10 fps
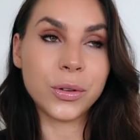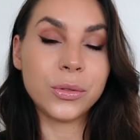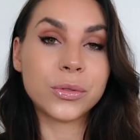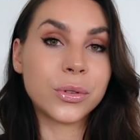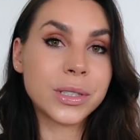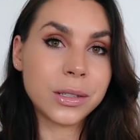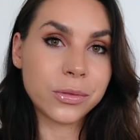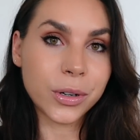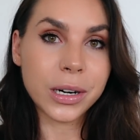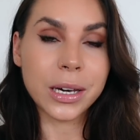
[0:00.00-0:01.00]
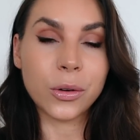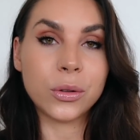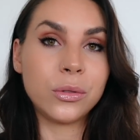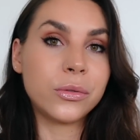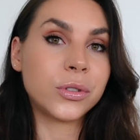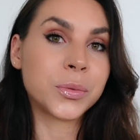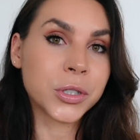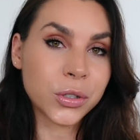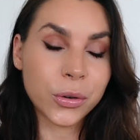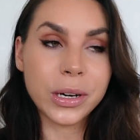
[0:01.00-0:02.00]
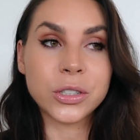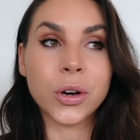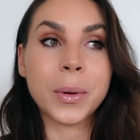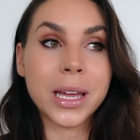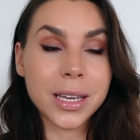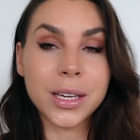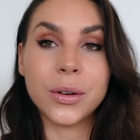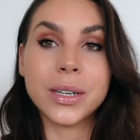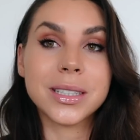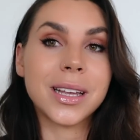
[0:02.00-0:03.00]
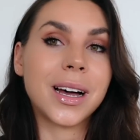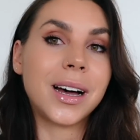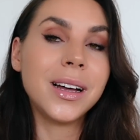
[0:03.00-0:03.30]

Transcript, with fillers: de nouveau aussi forts et que de nouveau je mange trop et que je reprenne un kilo, etc.